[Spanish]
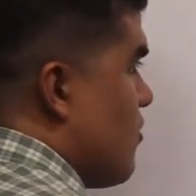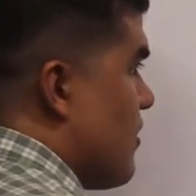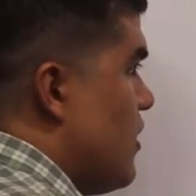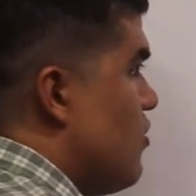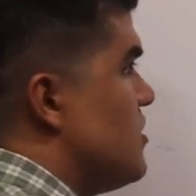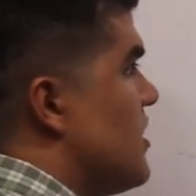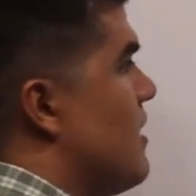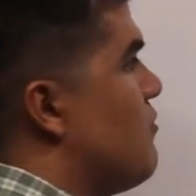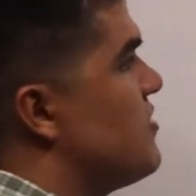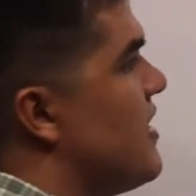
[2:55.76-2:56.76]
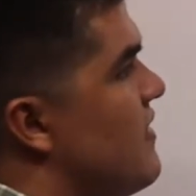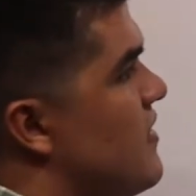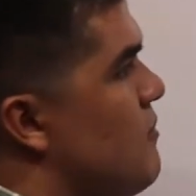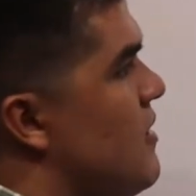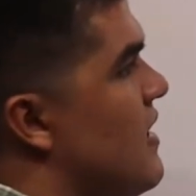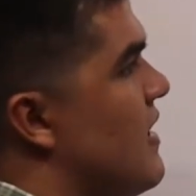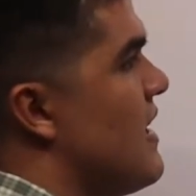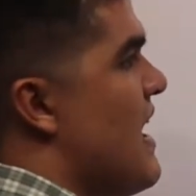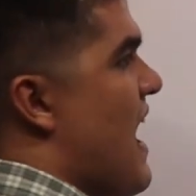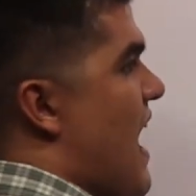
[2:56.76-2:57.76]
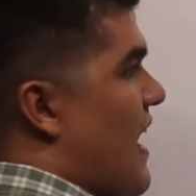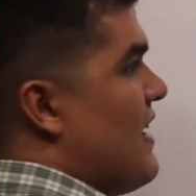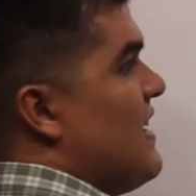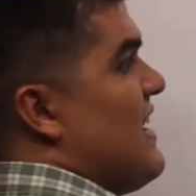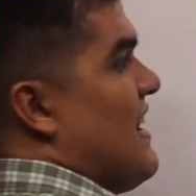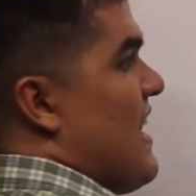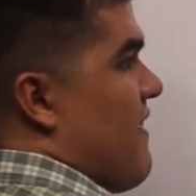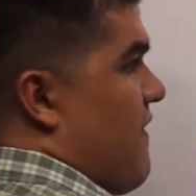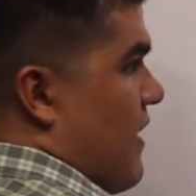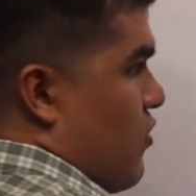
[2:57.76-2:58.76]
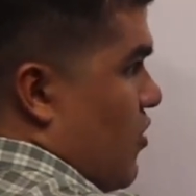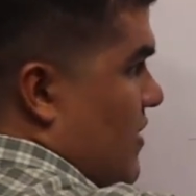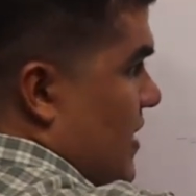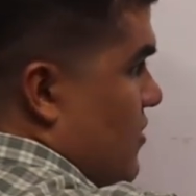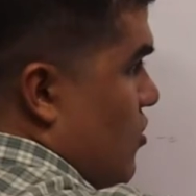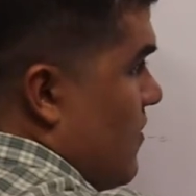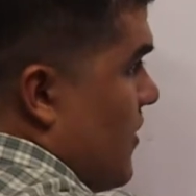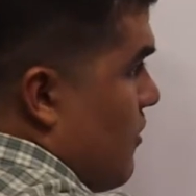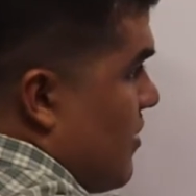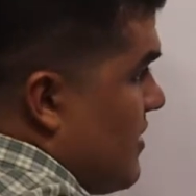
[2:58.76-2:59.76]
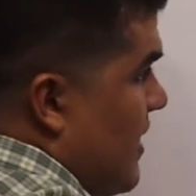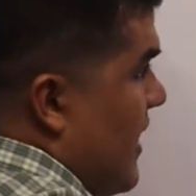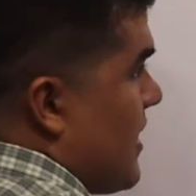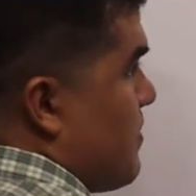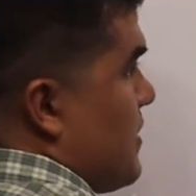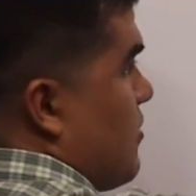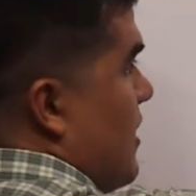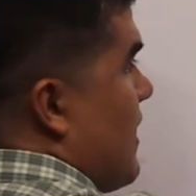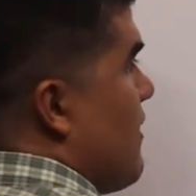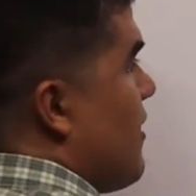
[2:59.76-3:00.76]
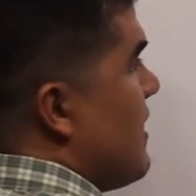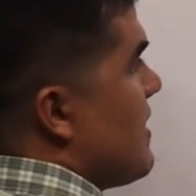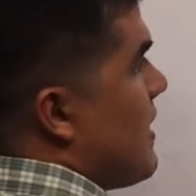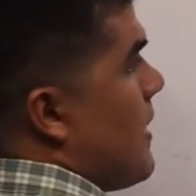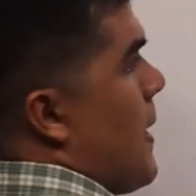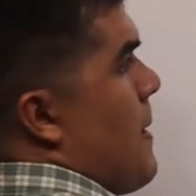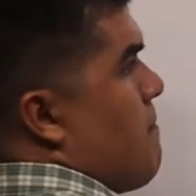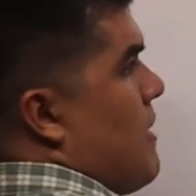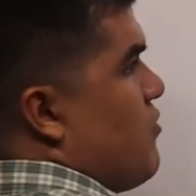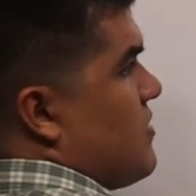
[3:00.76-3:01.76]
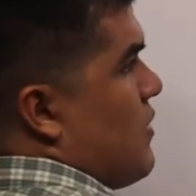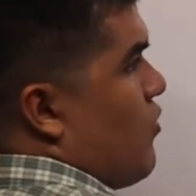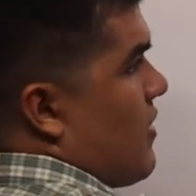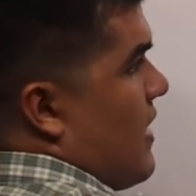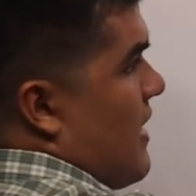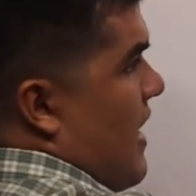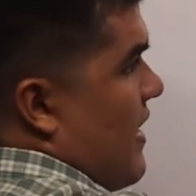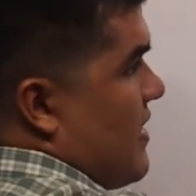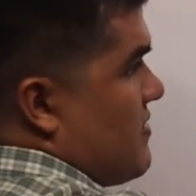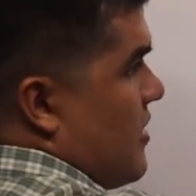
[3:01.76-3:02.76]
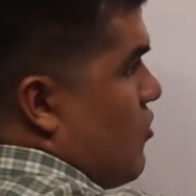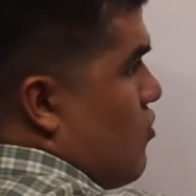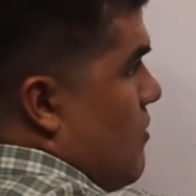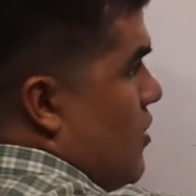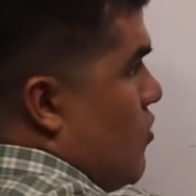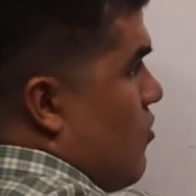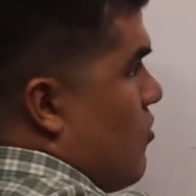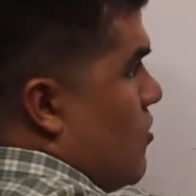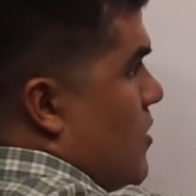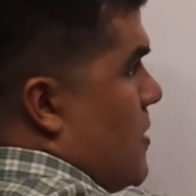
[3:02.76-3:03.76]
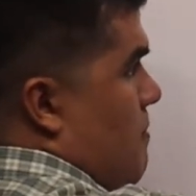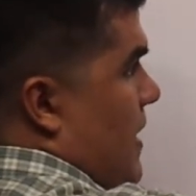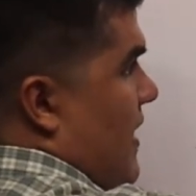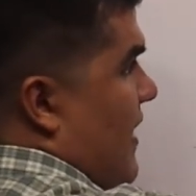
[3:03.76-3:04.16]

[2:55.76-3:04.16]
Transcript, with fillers: Con ello llegamos a determinar a la factorización de nuestra expresión algebraica. Vamos a borrar a este número 1 para